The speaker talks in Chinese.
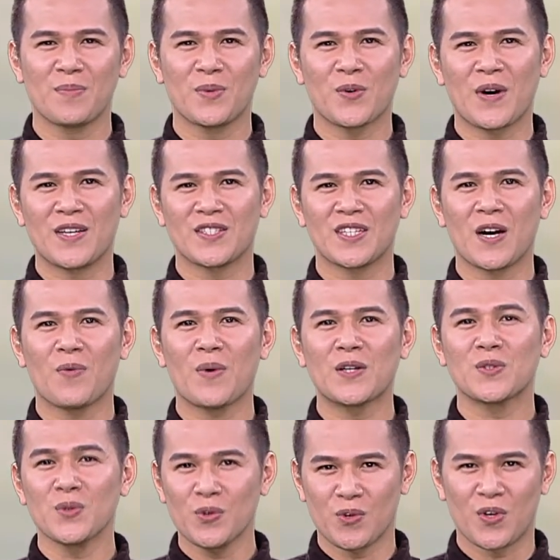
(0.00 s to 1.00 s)
不管是要外
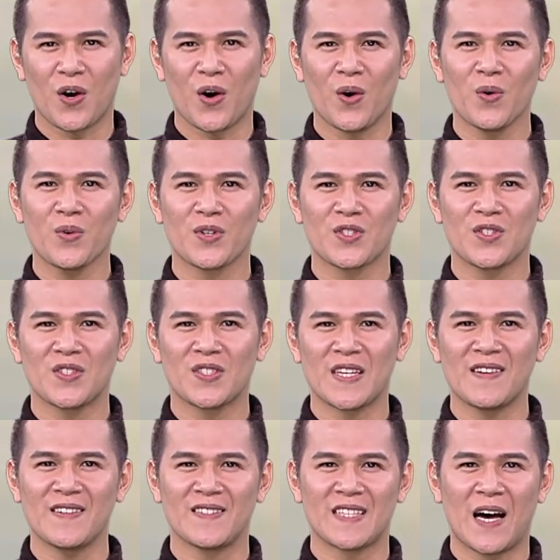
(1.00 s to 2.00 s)
出旅游或是
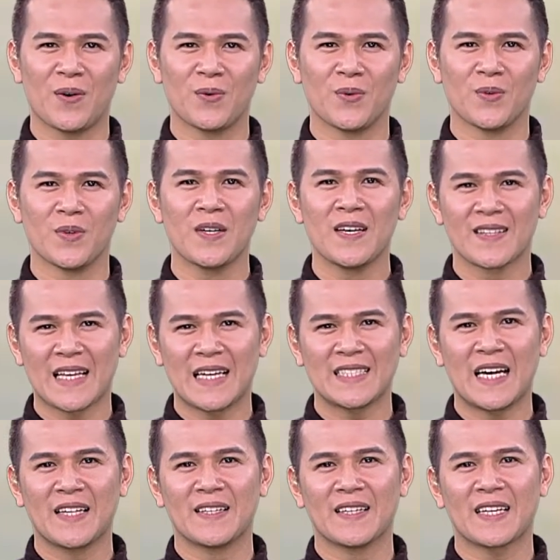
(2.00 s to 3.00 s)
整理家务，大
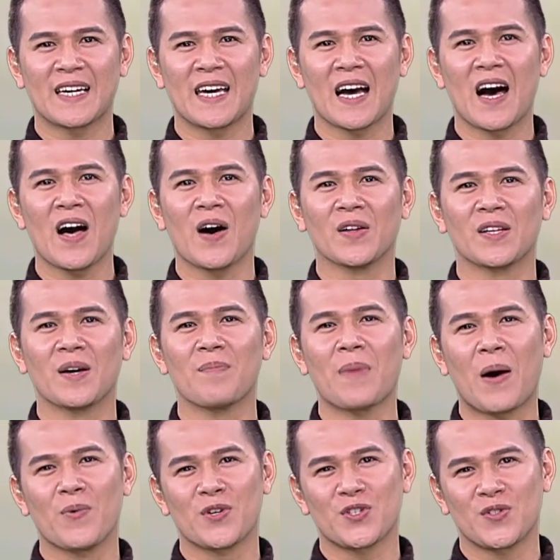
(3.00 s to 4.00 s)
家呢可以好好的
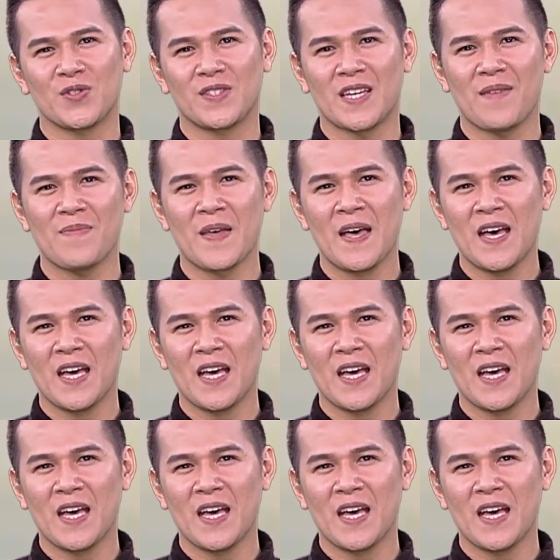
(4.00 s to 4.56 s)
把握时间。